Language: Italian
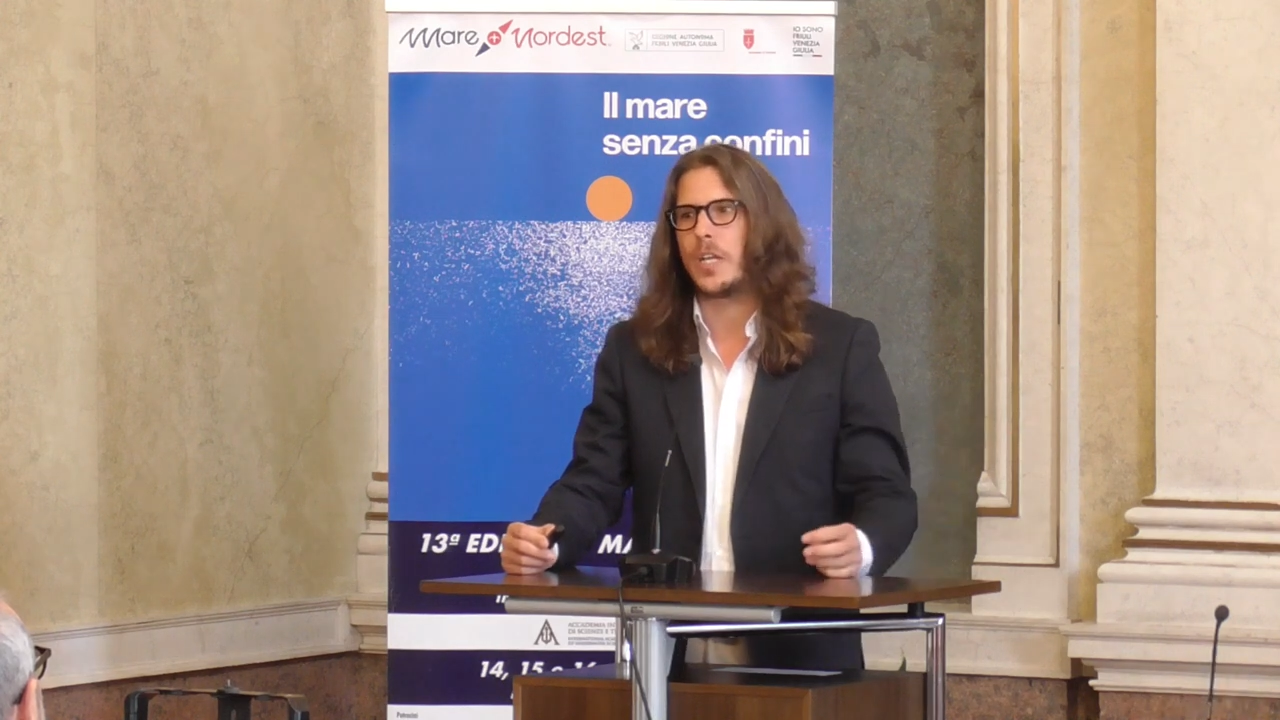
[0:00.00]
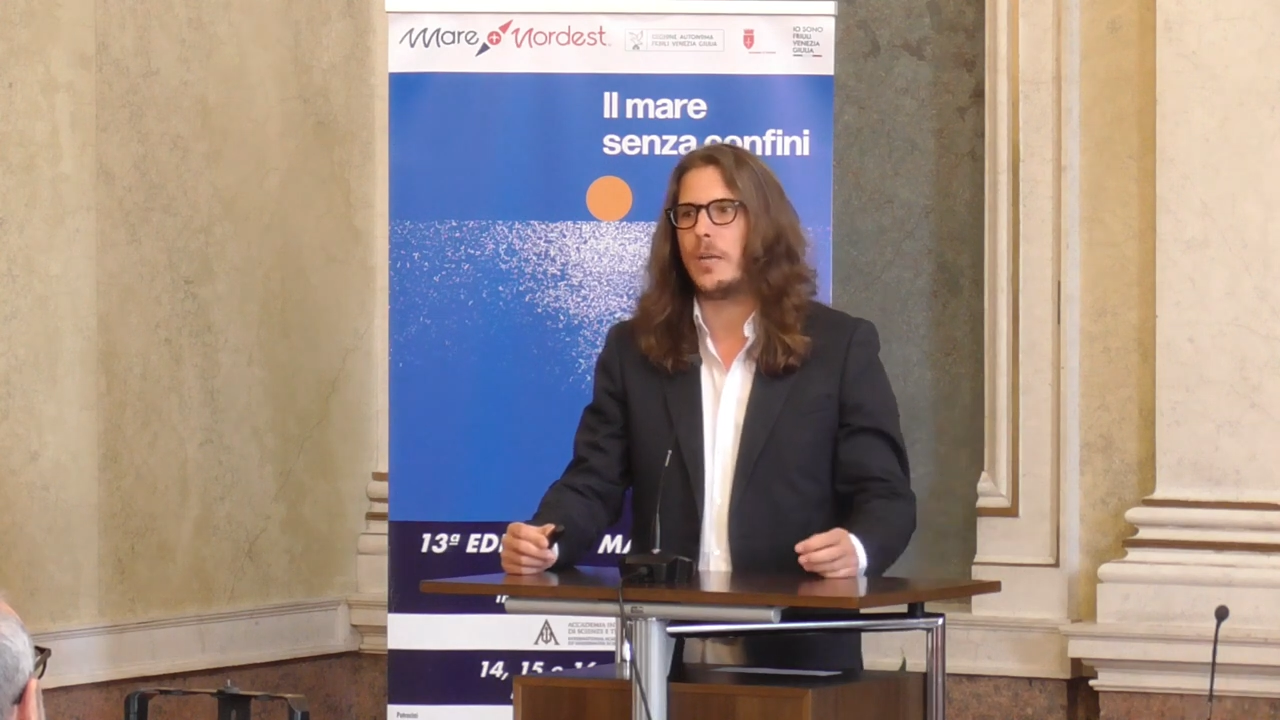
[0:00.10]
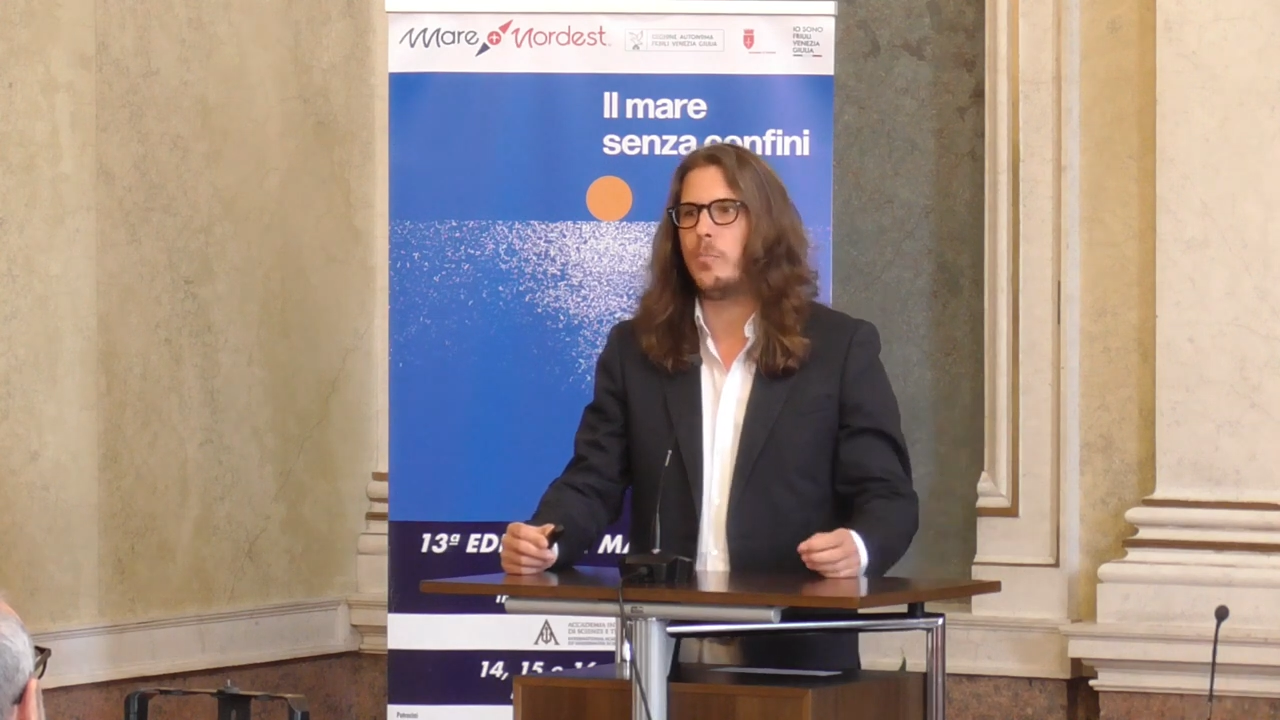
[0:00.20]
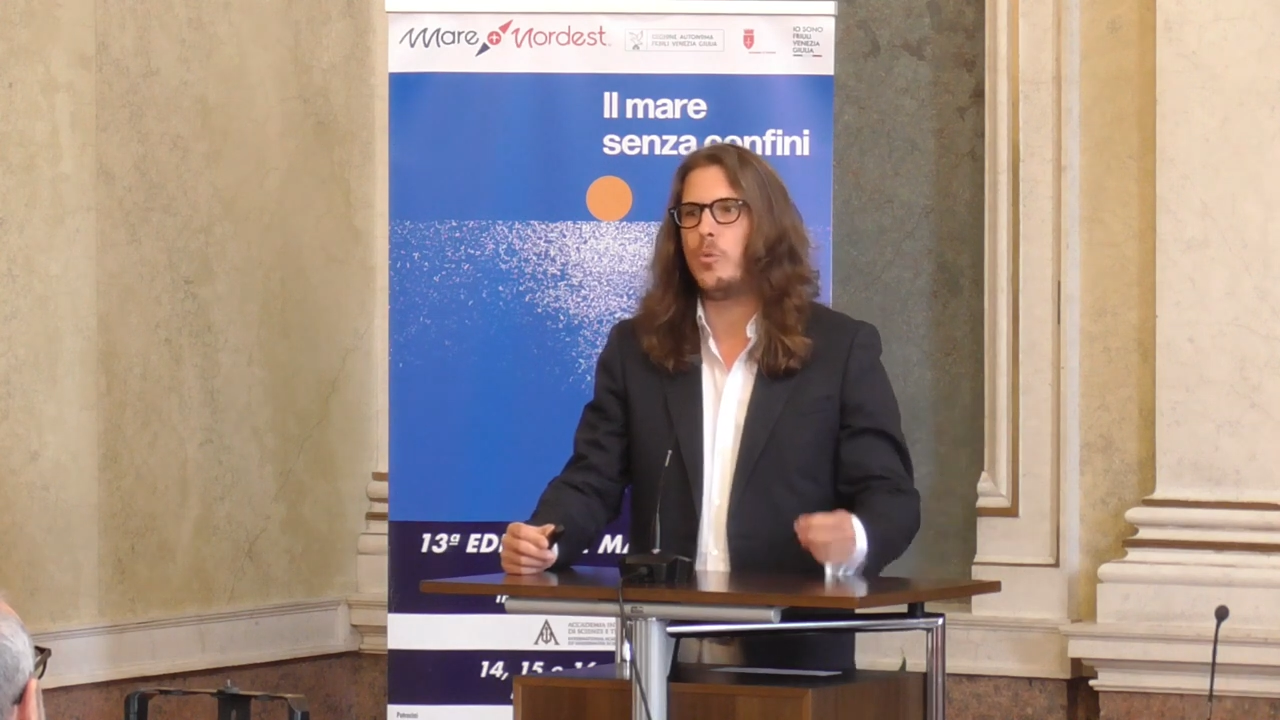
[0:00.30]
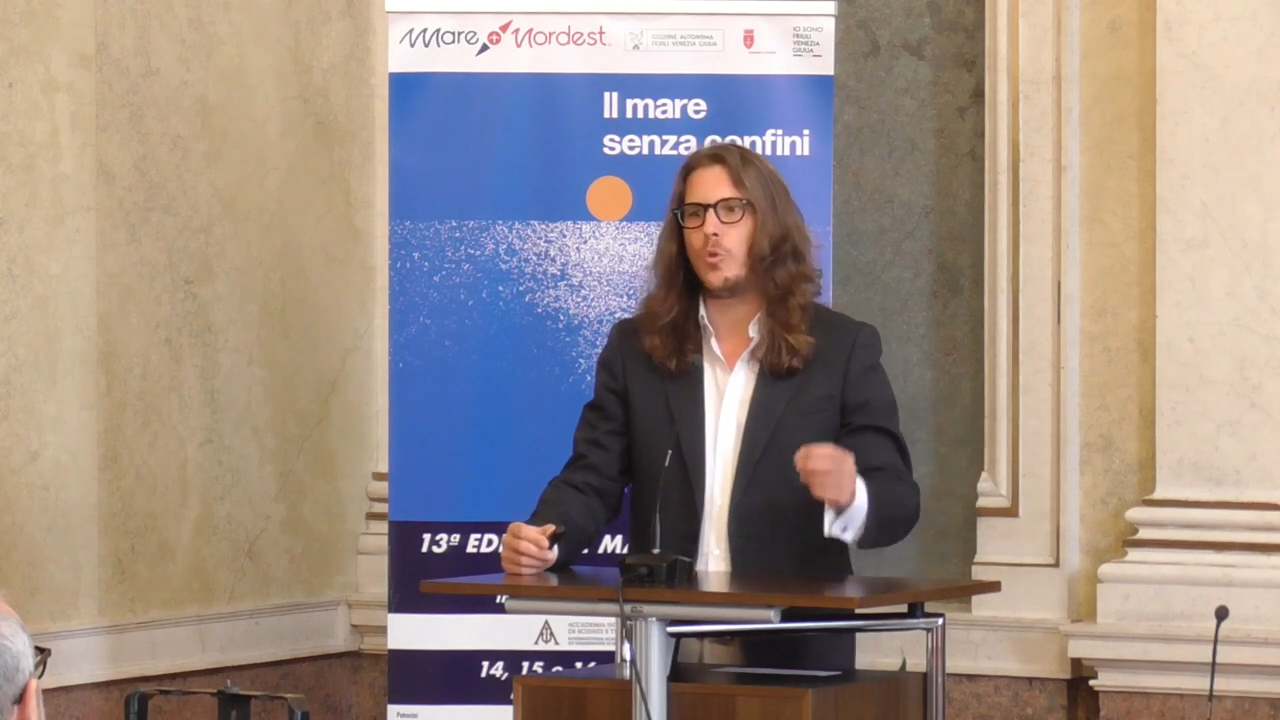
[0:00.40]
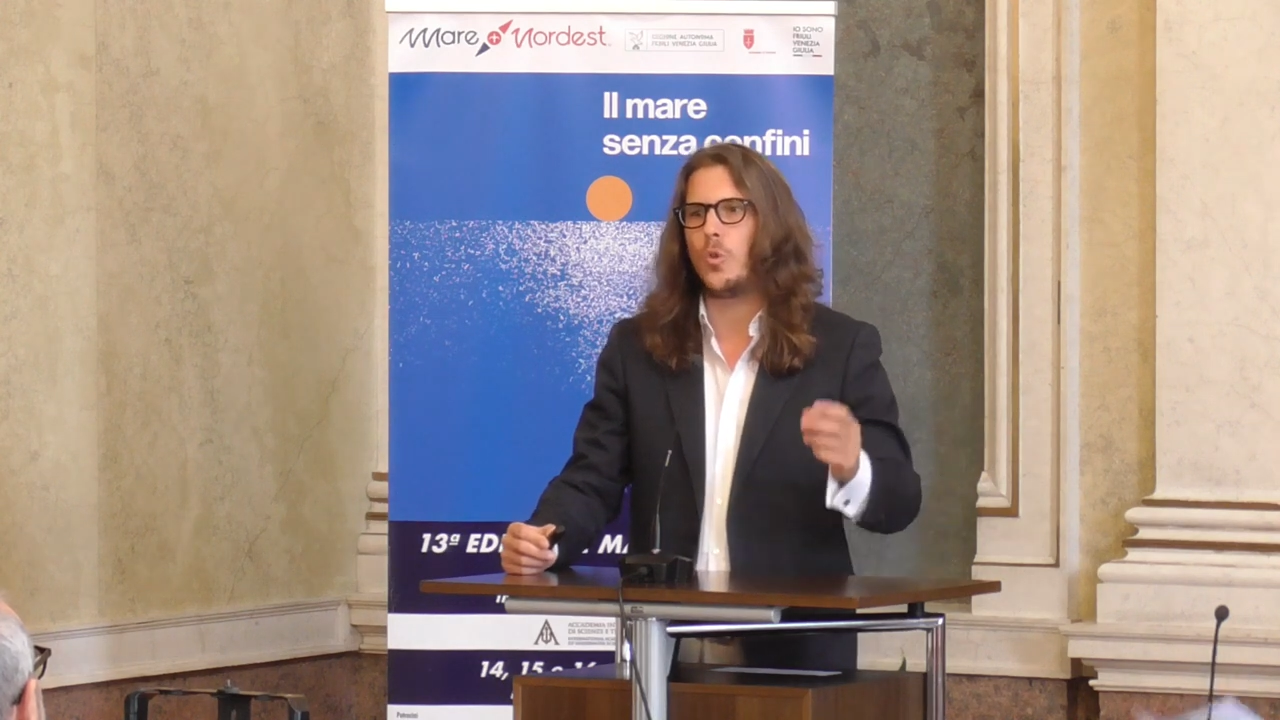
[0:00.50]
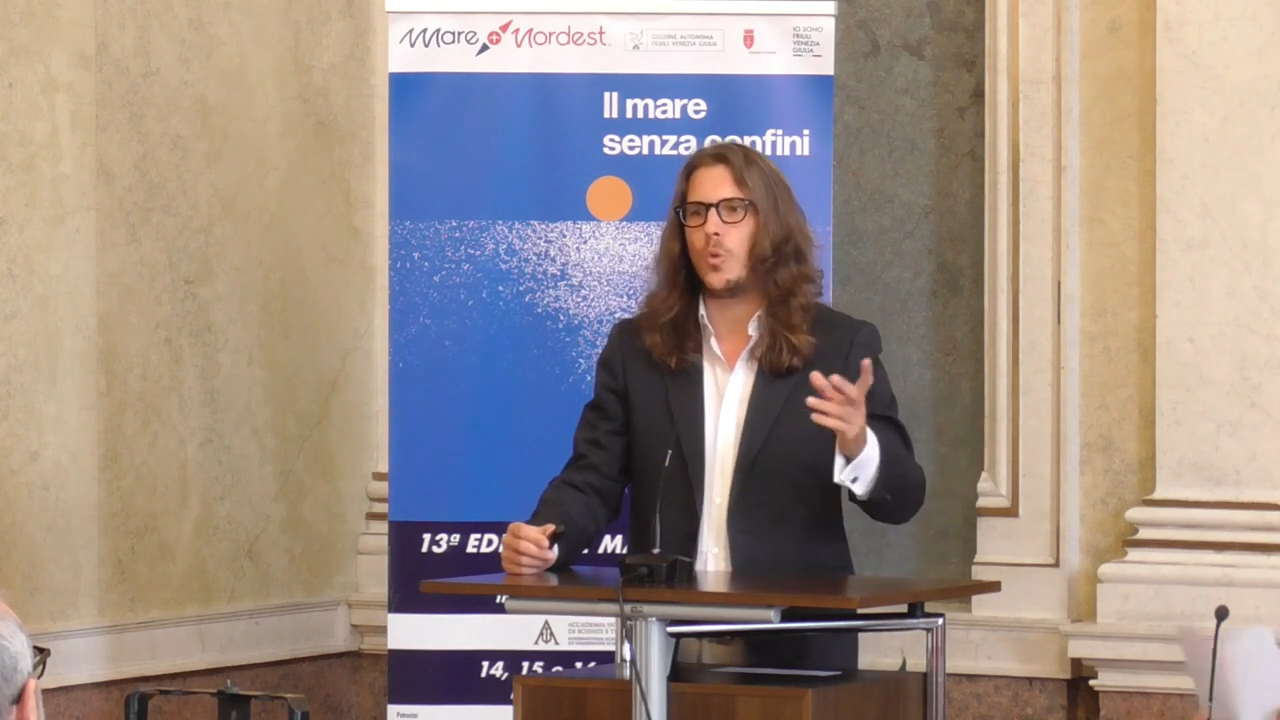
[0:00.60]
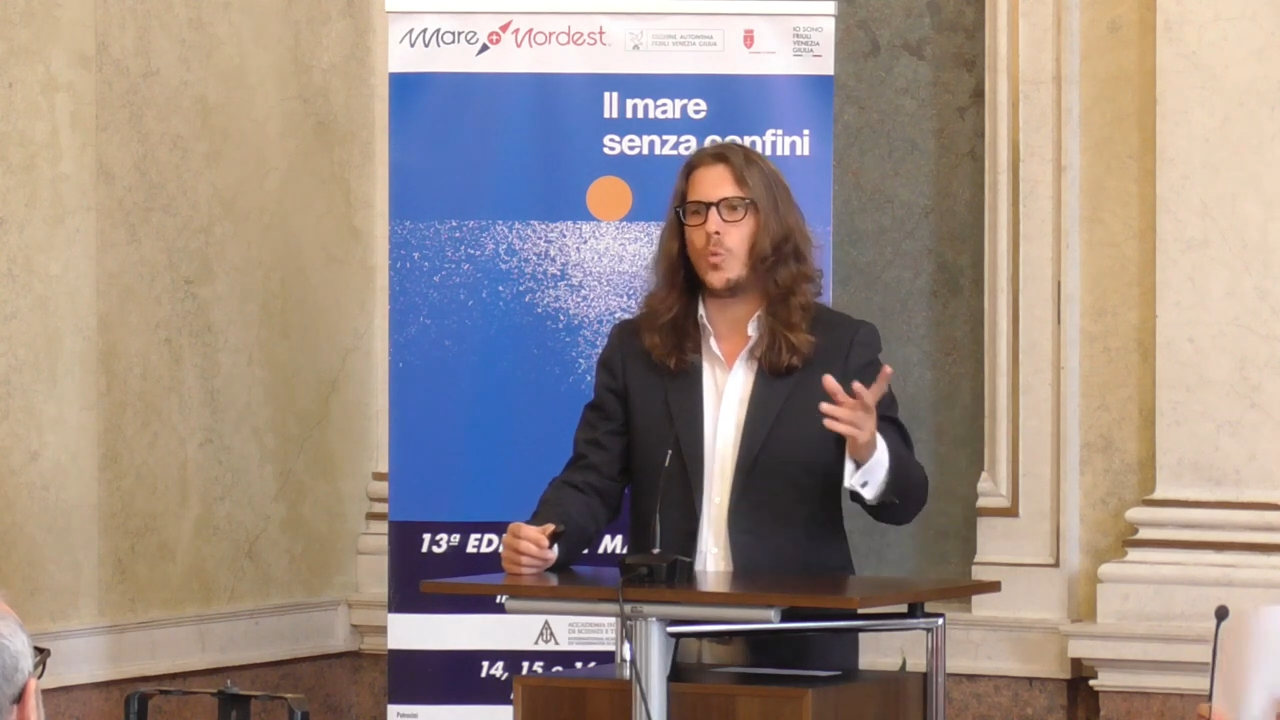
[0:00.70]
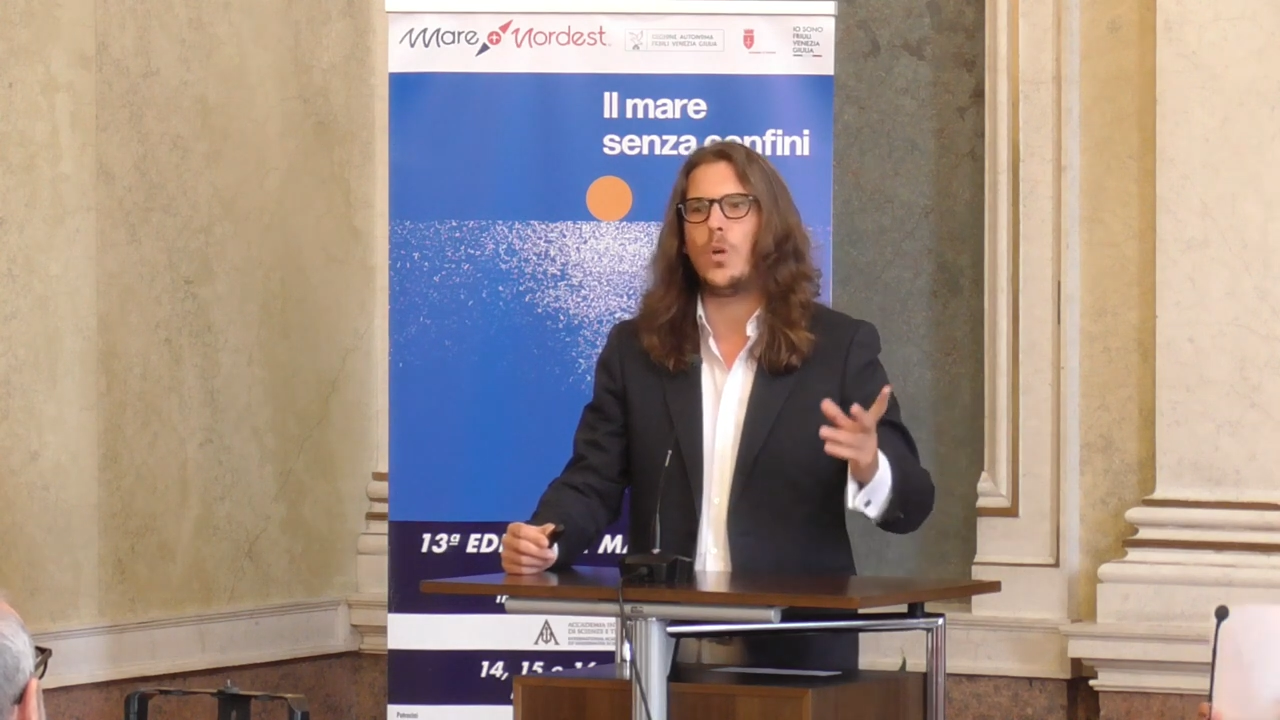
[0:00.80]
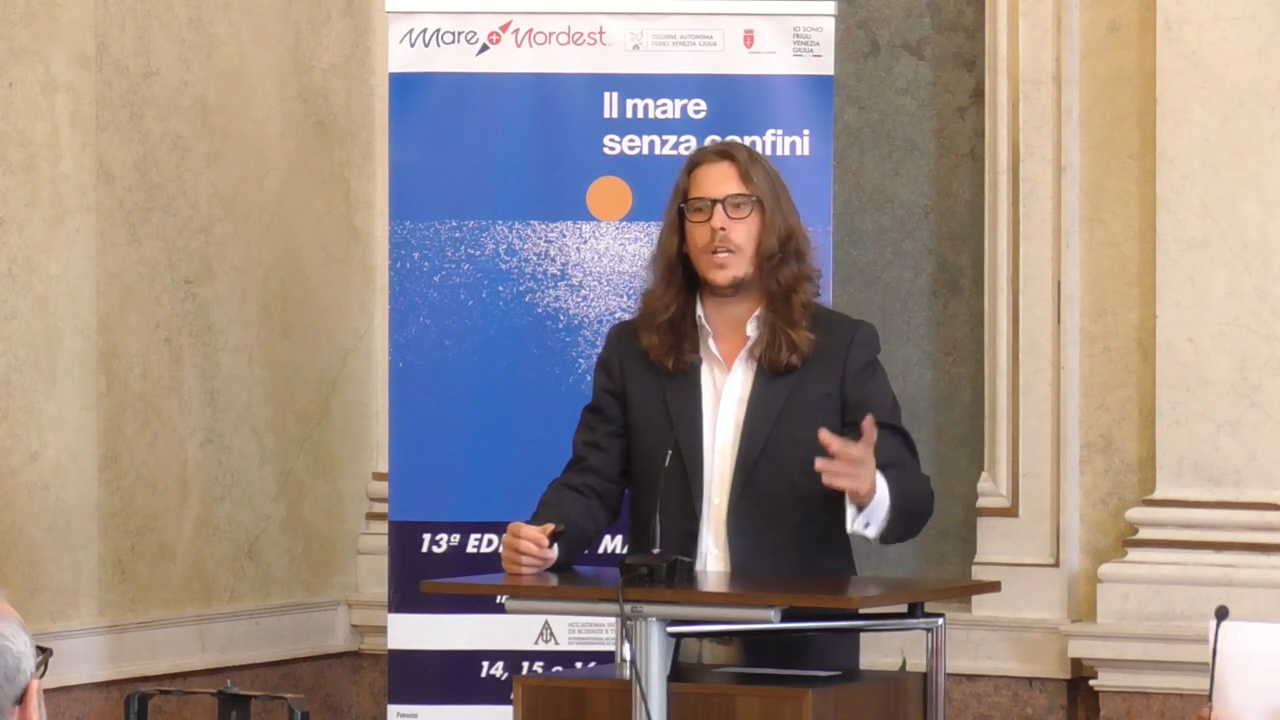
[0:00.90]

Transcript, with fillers: il punto in cui